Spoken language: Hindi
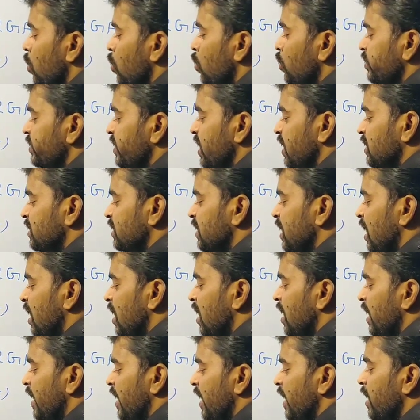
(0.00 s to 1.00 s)
हो सकता
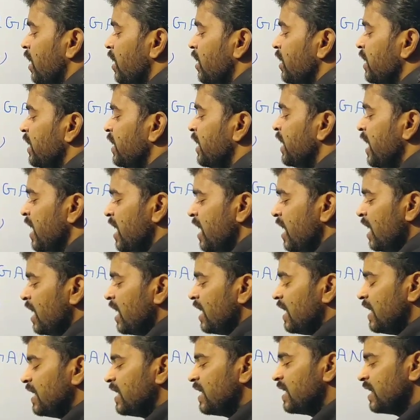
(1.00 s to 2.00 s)
है ठीक है
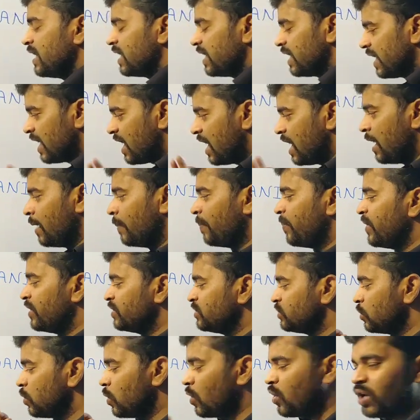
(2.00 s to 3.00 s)
लेकिन यहाँ
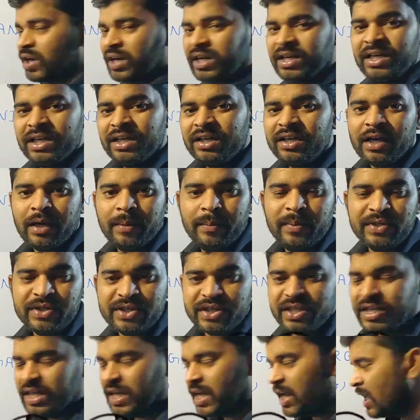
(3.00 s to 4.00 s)
पर जो ऑर्गेनिक
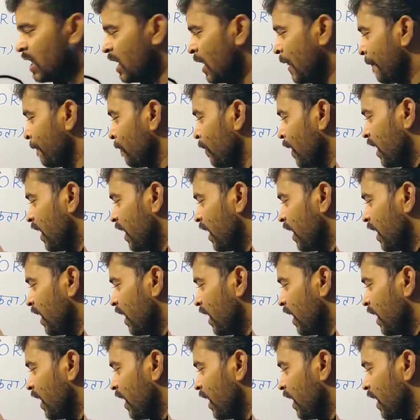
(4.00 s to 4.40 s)
केमिस्ट्री है